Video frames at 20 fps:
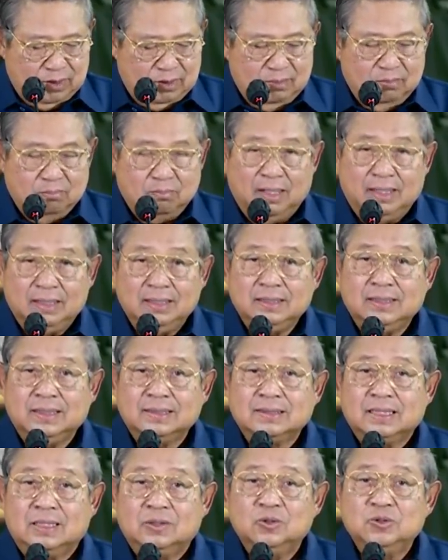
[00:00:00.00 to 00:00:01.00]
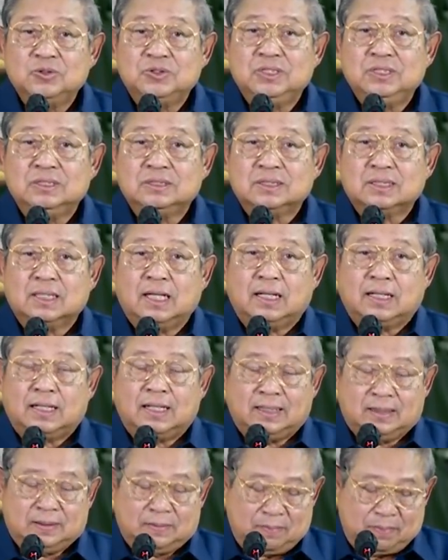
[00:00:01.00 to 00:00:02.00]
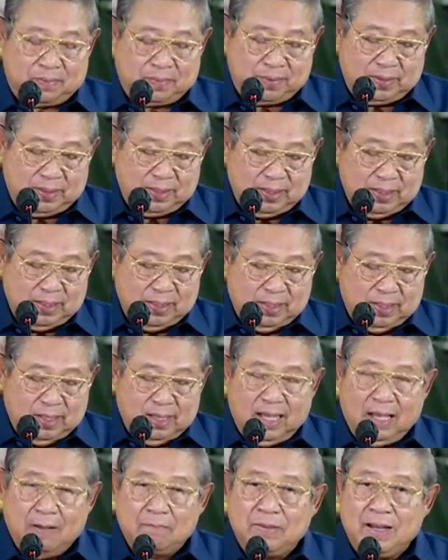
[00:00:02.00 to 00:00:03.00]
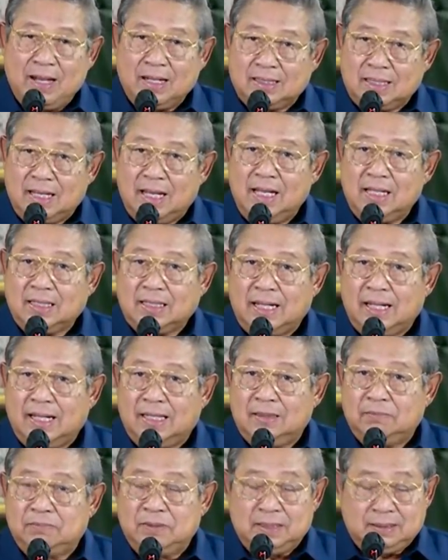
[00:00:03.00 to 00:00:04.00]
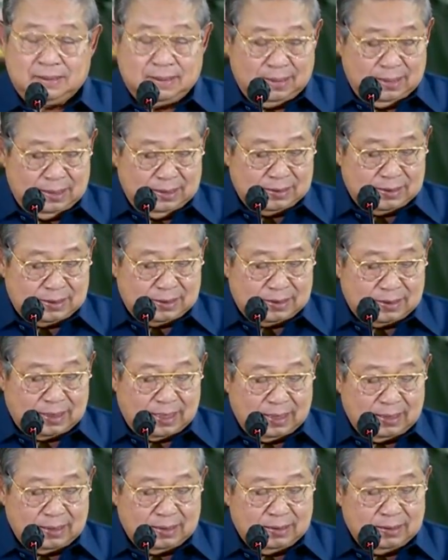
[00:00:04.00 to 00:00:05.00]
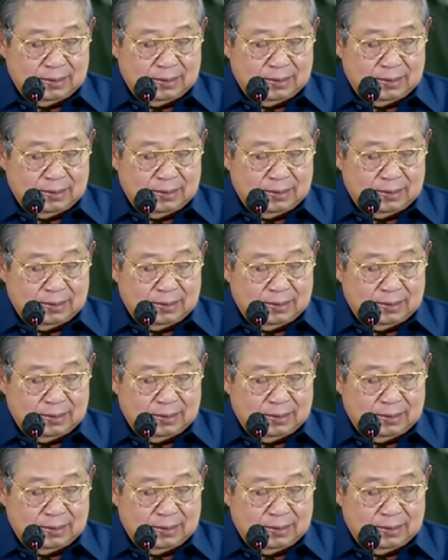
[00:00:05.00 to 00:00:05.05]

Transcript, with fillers: Mari kita uji sekarang apakah KLB Deli Serdang